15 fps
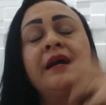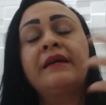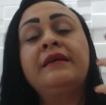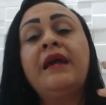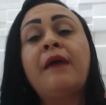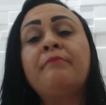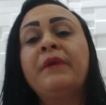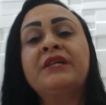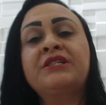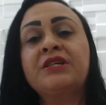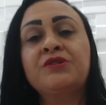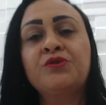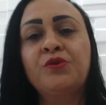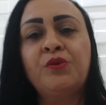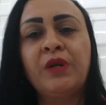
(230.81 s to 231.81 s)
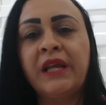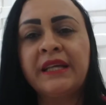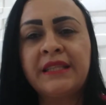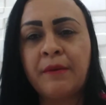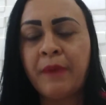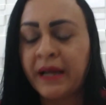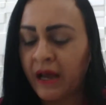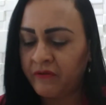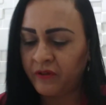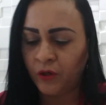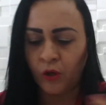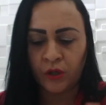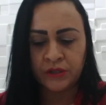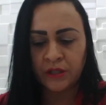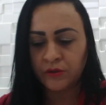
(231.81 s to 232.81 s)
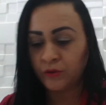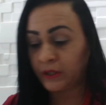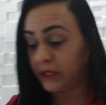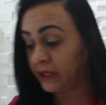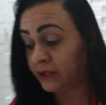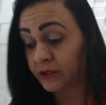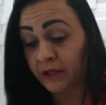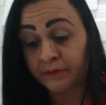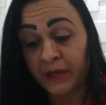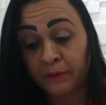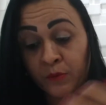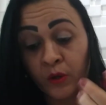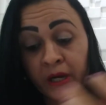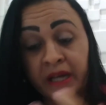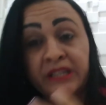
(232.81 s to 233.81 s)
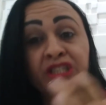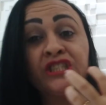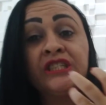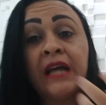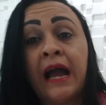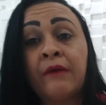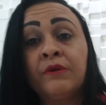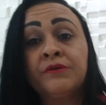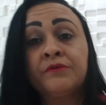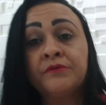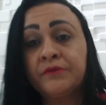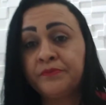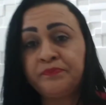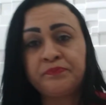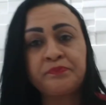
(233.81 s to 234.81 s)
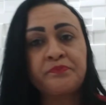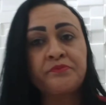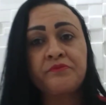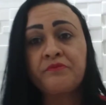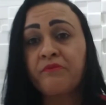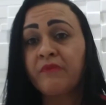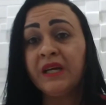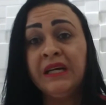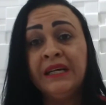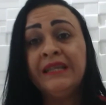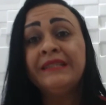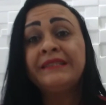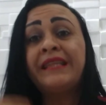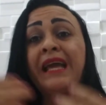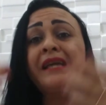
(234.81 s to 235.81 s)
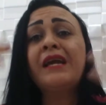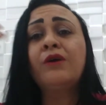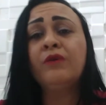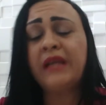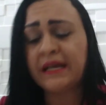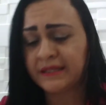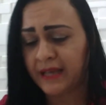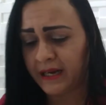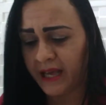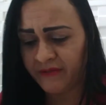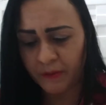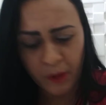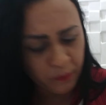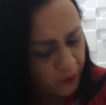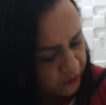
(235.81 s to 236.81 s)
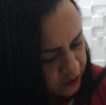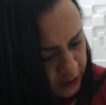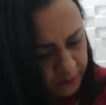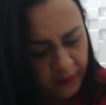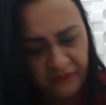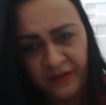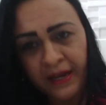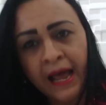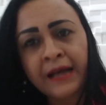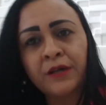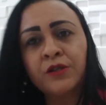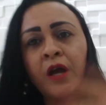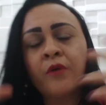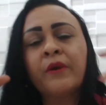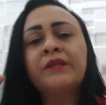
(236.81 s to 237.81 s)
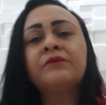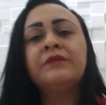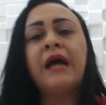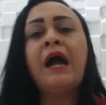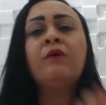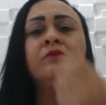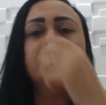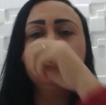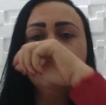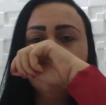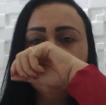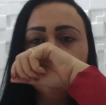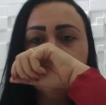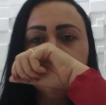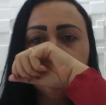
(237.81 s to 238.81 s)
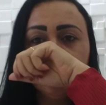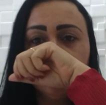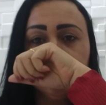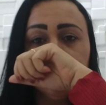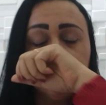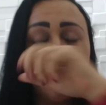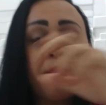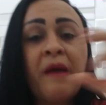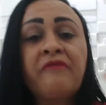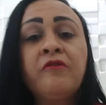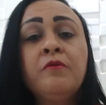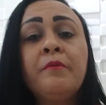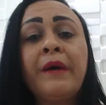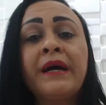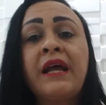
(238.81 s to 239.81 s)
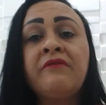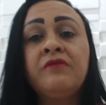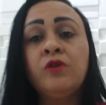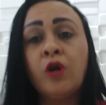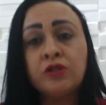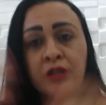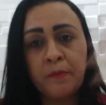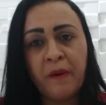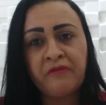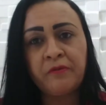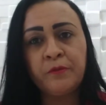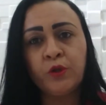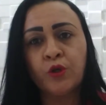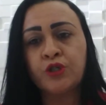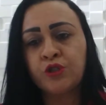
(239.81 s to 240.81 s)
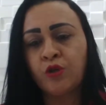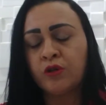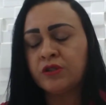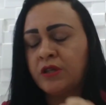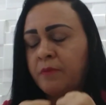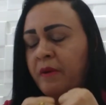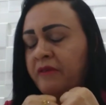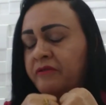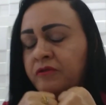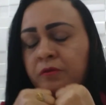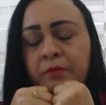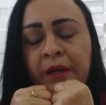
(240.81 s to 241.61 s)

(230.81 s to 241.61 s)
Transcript: que ameixa suculenta, maravilhosa. Eu não canso, a minha boca enche de água. Tem que engolir a saliva, meu povo lindo, para falar que eu não aguento, não. Que perfume maravilhoso, que perfume gostoso, que perfume